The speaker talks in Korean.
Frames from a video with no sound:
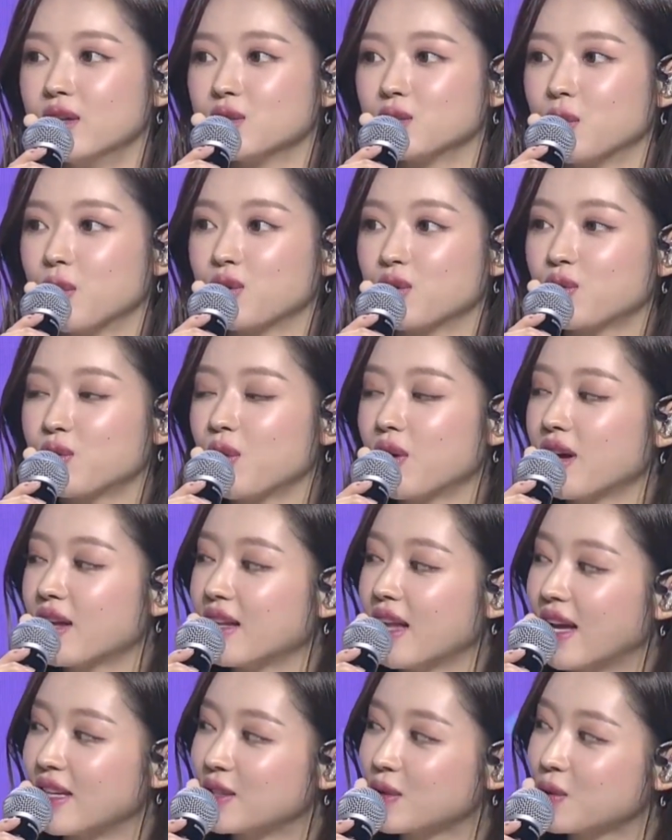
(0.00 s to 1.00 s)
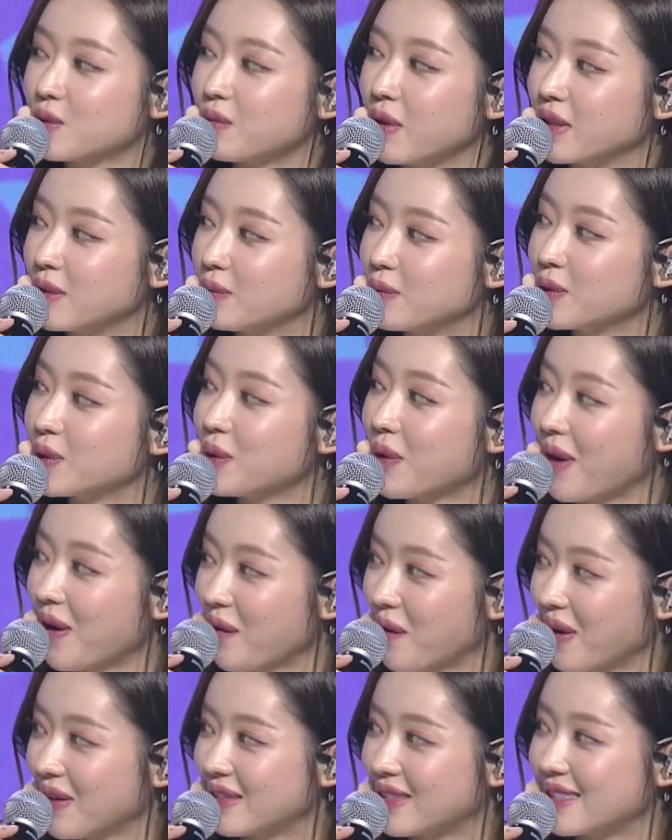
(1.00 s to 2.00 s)
저 또한 아직 좀 많이 부족한
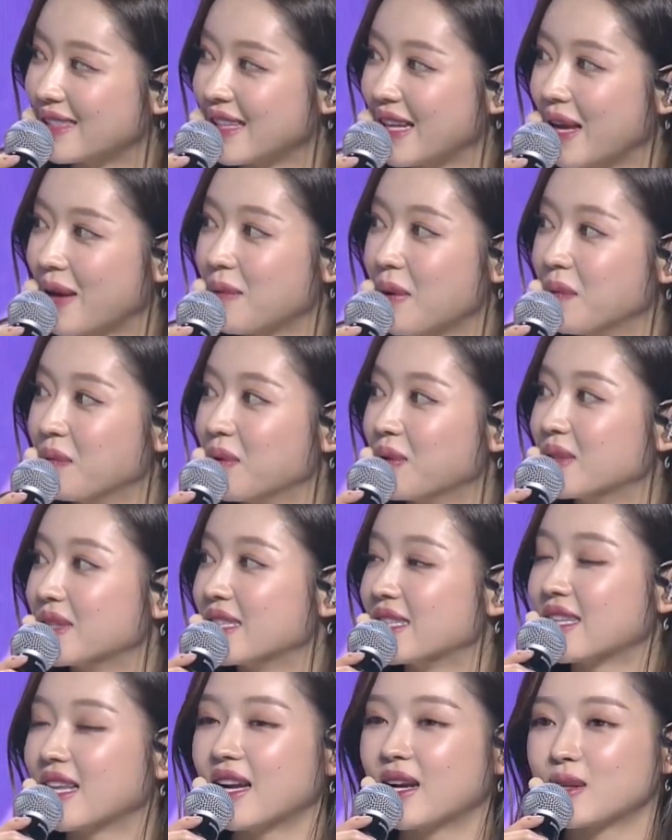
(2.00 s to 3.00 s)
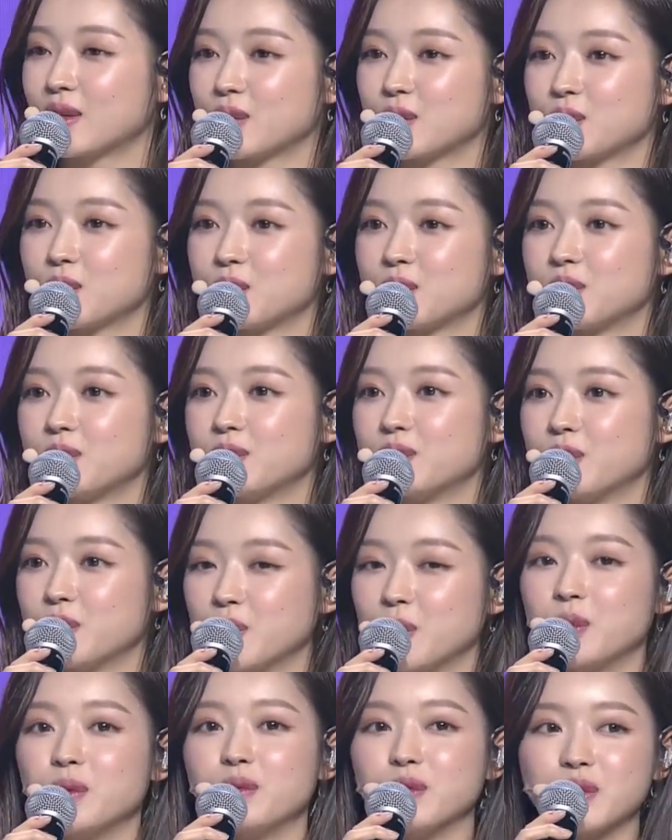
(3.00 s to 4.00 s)
것 같은데 멤버들을 따라서 좀
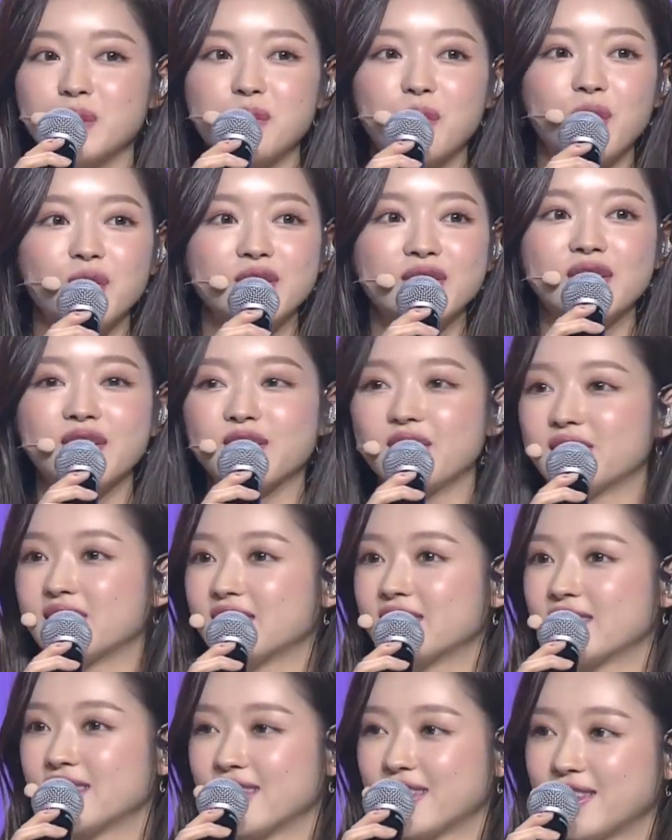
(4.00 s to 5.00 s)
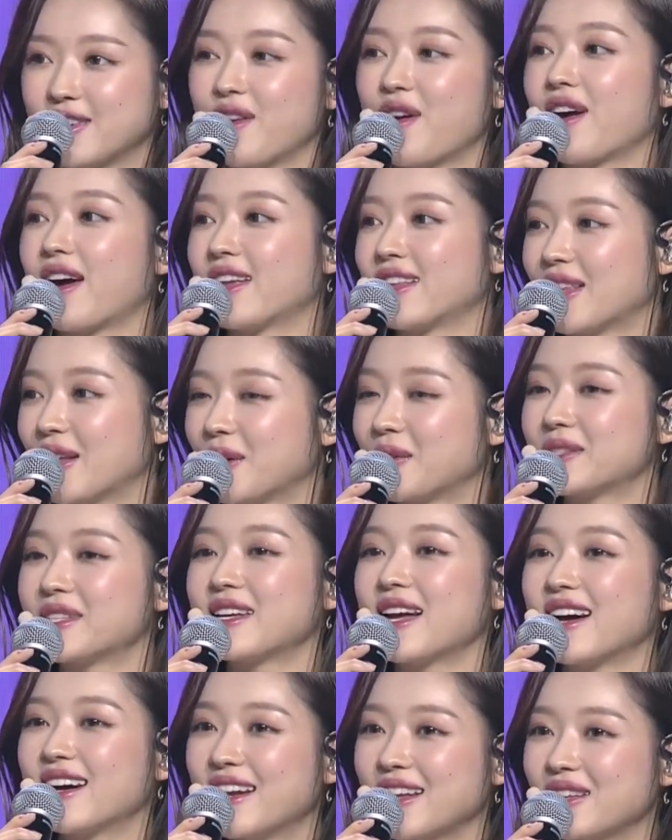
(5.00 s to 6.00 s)
좋은 모습 보여드려야 들어야겠다고
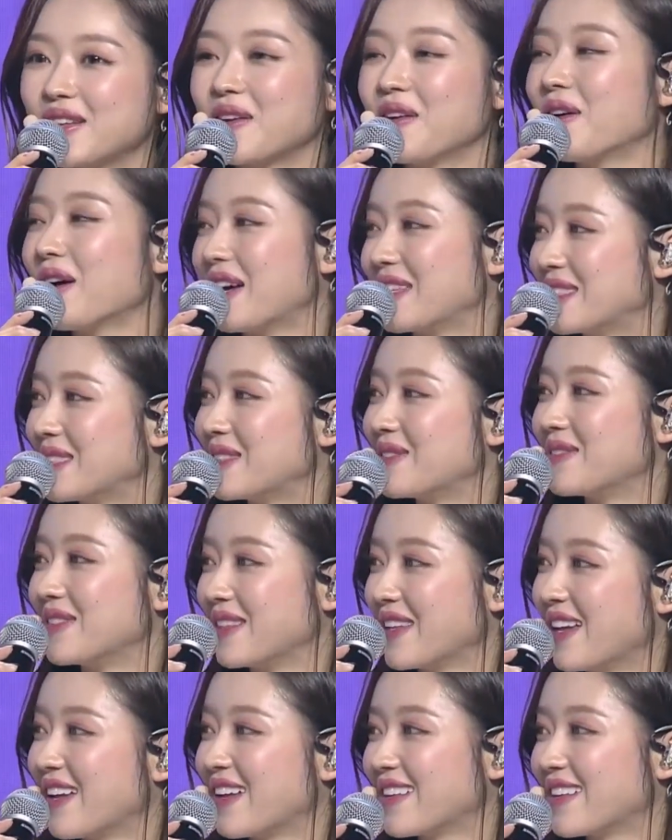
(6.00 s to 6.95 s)
생각을 했던 것 같습니다.